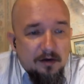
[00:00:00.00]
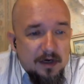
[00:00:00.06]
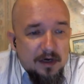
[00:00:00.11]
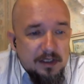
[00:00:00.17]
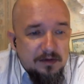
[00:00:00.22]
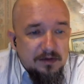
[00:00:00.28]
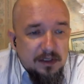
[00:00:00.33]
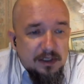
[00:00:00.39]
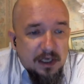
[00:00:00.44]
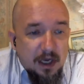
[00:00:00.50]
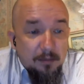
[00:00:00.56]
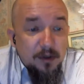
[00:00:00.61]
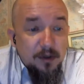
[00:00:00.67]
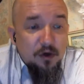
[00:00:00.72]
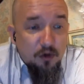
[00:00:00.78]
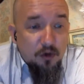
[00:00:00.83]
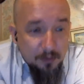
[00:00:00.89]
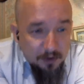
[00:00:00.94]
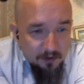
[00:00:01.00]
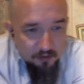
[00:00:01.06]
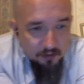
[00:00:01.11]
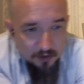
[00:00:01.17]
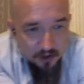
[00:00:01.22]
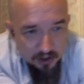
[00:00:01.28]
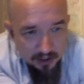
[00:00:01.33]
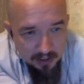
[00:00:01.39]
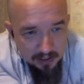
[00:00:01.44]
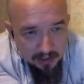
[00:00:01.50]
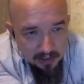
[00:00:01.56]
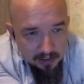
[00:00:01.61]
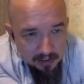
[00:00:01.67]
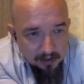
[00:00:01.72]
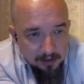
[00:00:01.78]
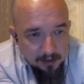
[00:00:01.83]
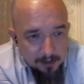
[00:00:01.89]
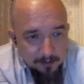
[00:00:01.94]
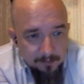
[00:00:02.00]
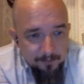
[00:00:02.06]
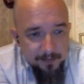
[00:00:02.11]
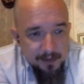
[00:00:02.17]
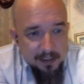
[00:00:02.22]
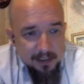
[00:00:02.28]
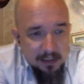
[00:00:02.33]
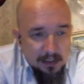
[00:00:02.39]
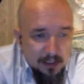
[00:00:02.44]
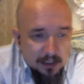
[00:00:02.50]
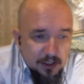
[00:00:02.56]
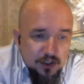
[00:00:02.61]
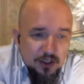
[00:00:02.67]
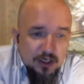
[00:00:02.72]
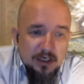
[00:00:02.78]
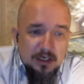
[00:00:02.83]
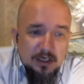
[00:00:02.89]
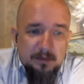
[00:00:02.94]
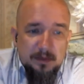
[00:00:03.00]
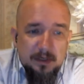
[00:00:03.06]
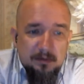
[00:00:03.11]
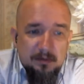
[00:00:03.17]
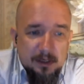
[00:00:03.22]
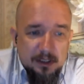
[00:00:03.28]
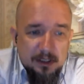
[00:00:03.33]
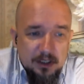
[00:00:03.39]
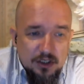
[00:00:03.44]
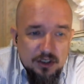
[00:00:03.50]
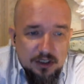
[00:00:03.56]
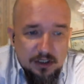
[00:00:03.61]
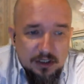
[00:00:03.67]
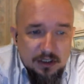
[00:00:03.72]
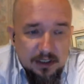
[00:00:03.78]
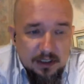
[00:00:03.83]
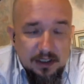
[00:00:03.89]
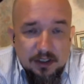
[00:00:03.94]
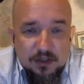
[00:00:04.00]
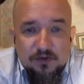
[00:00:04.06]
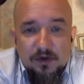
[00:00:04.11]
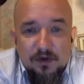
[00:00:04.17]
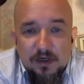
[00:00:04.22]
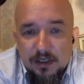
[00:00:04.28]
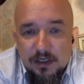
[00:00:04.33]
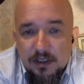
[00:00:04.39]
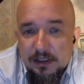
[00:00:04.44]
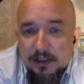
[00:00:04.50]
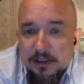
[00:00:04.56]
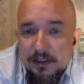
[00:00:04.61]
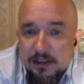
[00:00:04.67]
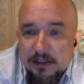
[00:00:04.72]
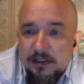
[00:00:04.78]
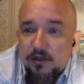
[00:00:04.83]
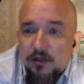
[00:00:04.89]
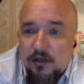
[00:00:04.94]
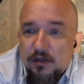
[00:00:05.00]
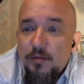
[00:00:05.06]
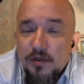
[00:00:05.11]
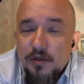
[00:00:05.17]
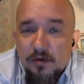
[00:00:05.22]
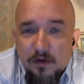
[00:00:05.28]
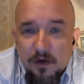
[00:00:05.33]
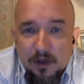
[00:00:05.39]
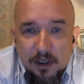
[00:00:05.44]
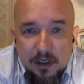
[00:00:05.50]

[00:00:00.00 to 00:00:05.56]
в развитии объемного мышления – для решения прагматических задач в организациях сообщества.